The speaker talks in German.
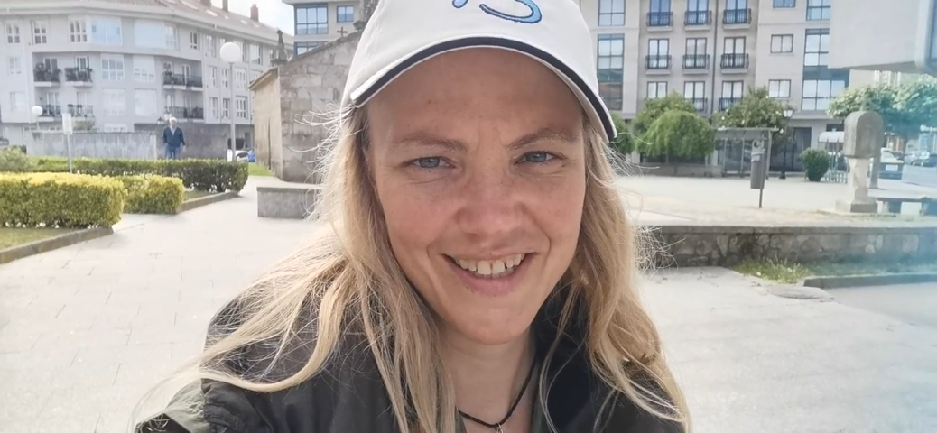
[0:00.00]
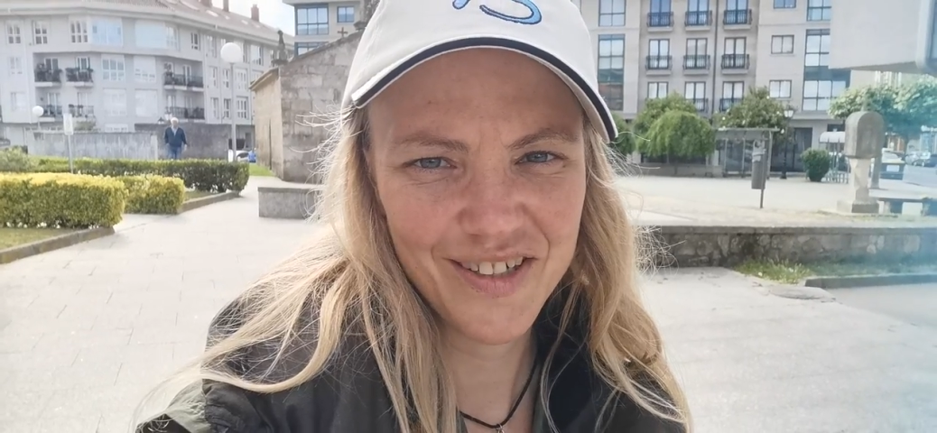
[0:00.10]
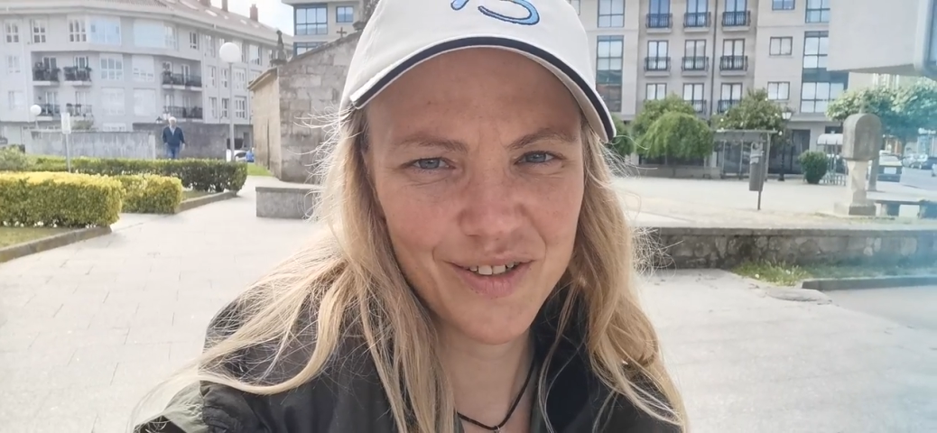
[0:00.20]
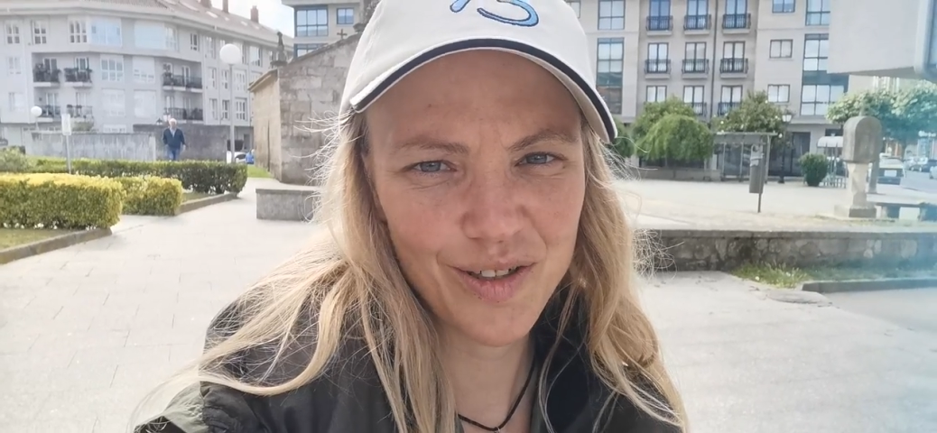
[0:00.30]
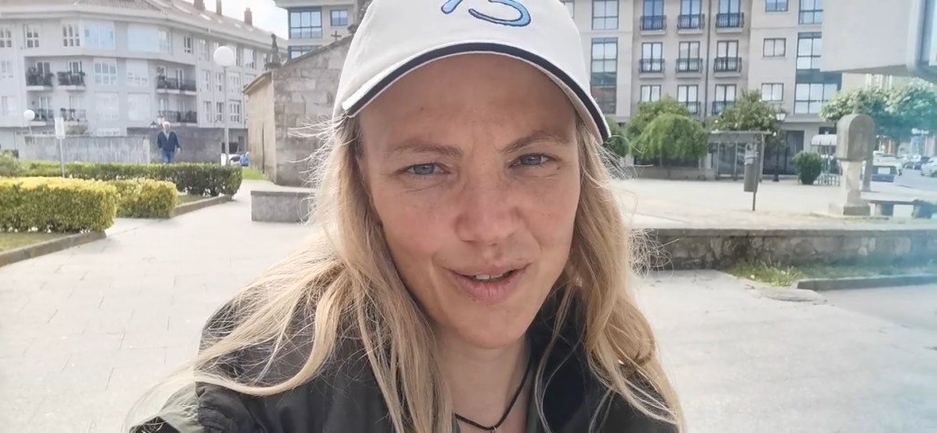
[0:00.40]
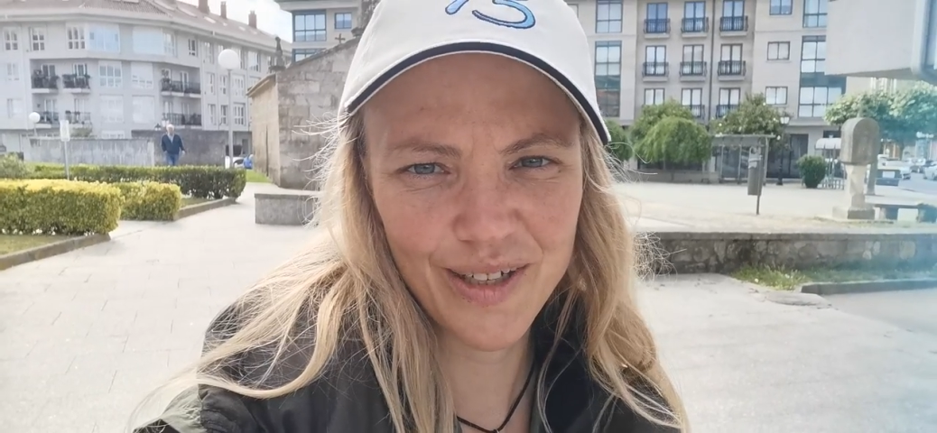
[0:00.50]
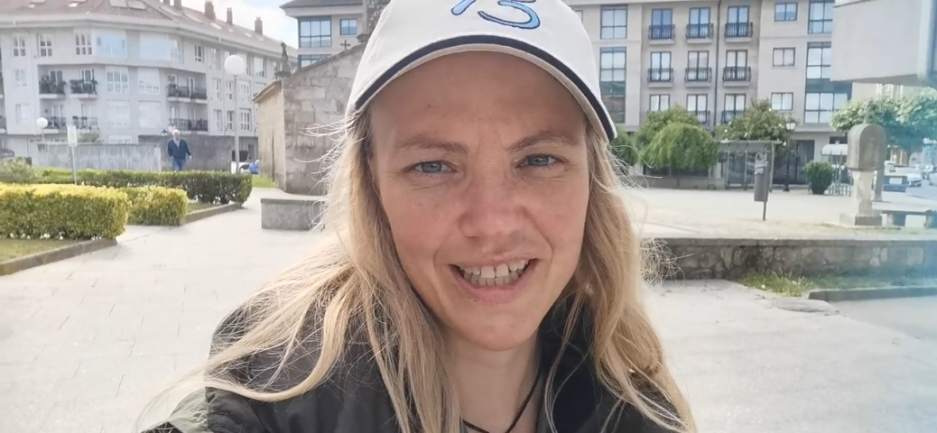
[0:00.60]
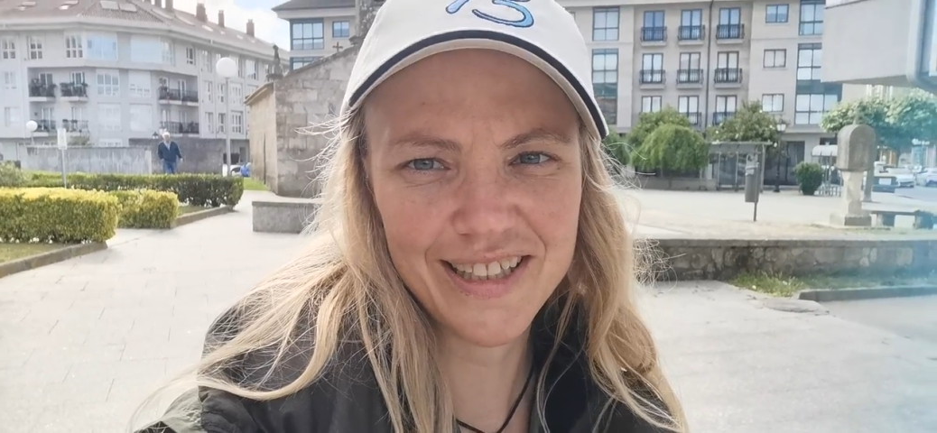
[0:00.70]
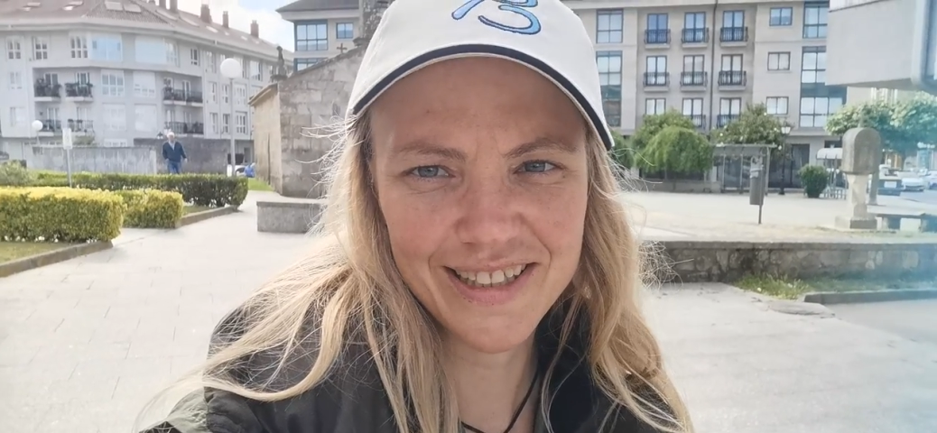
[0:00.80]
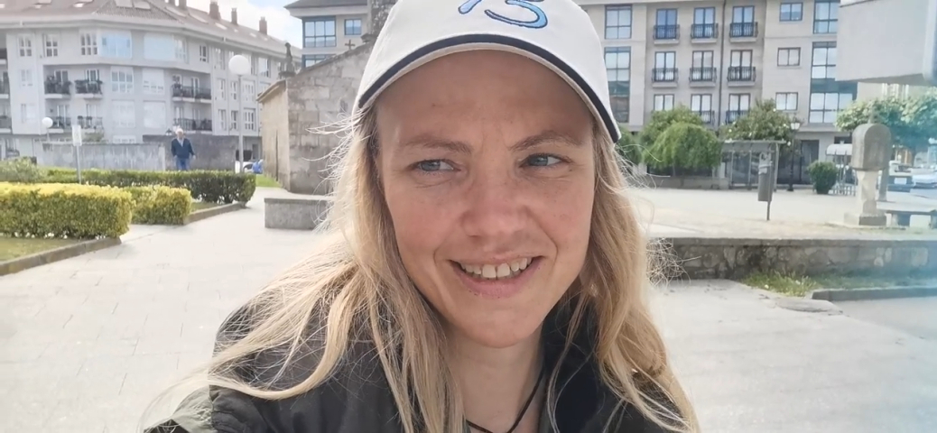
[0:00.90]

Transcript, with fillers: und glücklich.